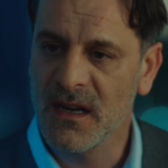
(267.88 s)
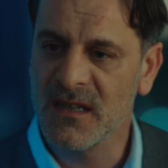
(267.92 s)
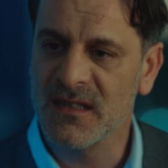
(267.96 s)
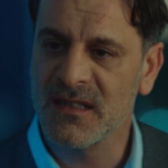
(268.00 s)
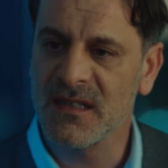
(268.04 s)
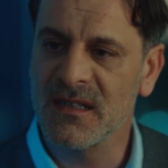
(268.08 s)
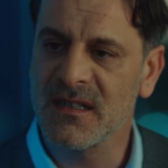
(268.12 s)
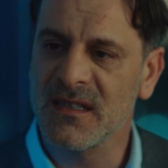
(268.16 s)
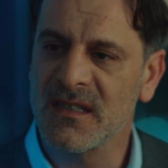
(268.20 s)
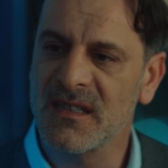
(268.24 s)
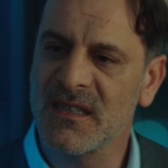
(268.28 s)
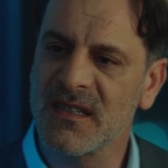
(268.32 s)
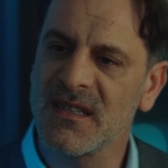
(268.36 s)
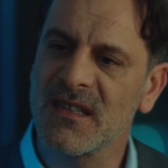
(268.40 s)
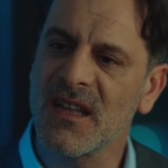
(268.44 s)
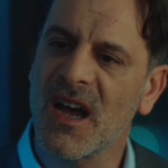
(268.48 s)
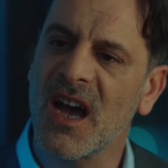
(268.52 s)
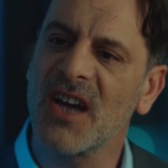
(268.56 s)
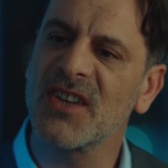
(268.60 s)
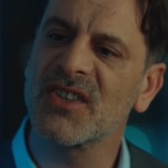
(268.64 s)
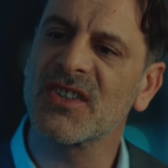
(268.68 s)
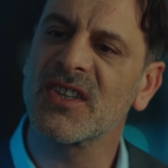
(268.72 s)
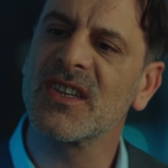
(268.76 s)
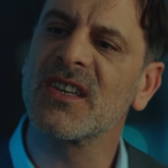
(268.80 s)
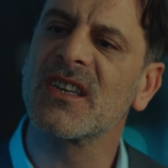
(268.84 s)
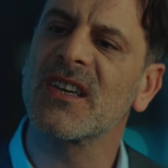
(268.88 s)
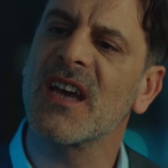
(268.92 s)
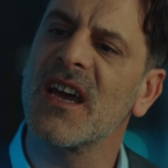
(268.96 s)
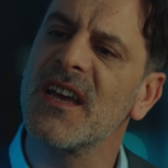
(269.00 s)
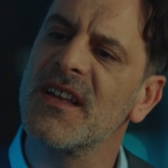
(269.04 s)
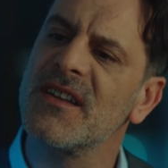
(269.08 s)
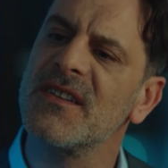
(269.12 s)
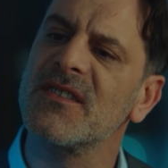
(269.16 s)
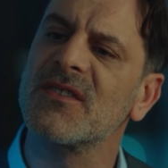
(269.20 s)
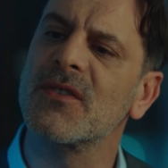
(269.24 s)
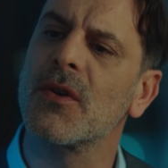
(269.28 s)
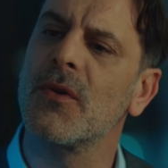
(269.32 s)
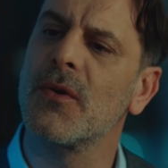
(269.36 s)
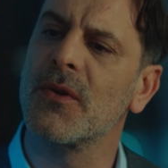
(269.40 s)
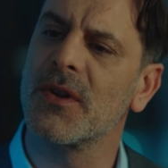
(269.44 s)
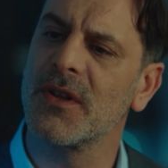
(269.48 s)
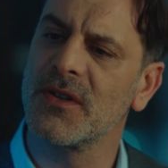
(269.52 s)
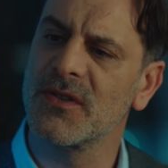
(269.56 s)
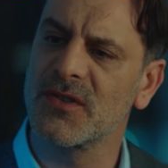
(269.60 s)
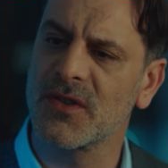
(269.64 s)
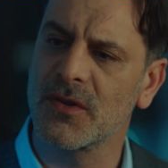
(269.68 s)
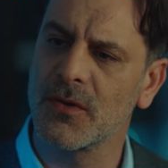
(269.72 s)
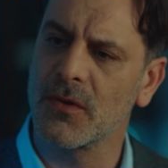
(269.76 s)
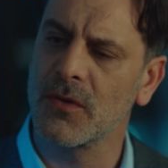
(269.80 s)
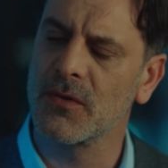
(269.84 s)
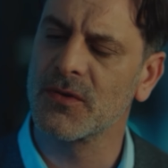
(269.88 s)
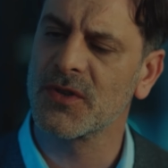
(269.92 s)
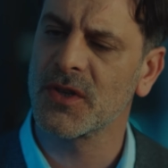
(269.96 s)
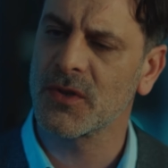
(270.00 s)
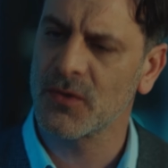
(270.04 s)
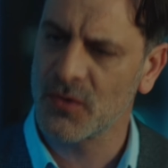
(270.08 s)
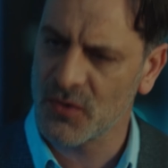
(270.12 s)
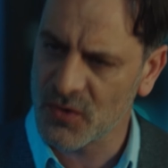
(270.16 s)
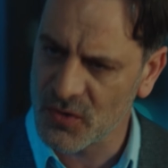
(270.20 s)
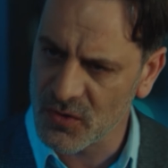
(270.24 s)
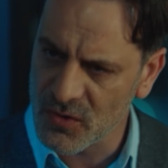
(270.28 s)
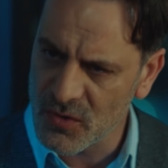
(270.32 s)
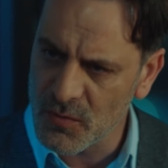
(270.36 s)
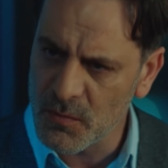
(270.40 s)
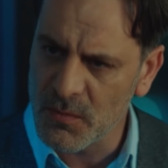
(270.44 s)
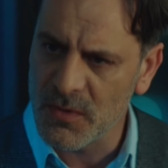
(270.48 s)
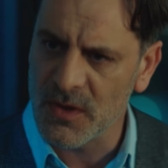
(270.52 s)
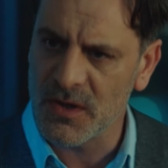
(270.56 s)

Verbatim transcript: انت اسألي حالك لو ديري بقصة حبكم شو كان بيعمل